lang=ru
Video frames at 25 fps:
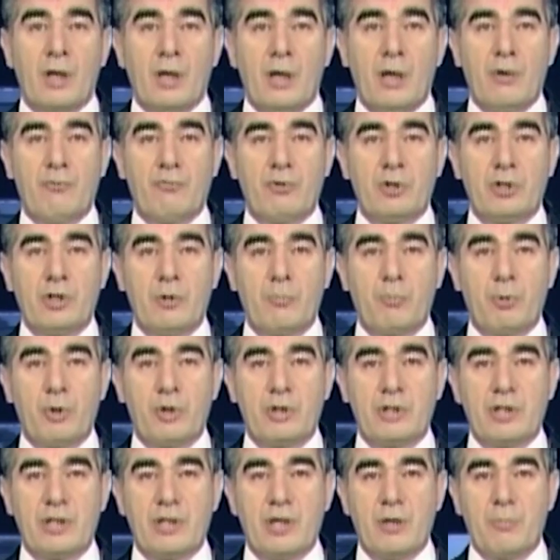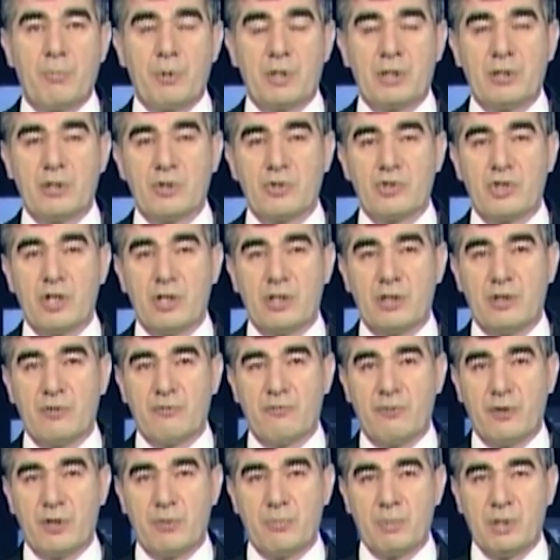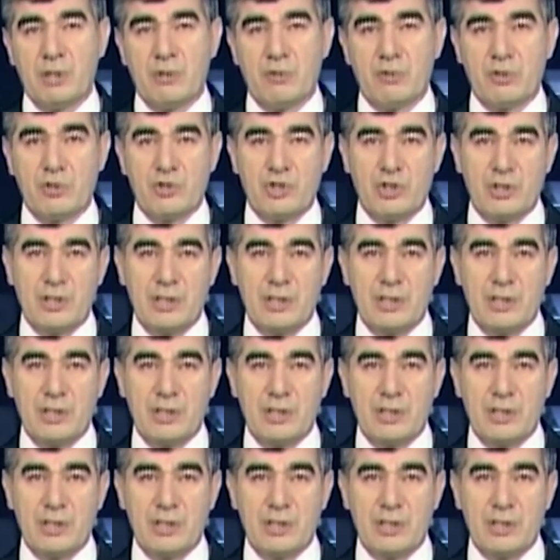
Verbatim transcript: МВД по Адыгее продолжает информировать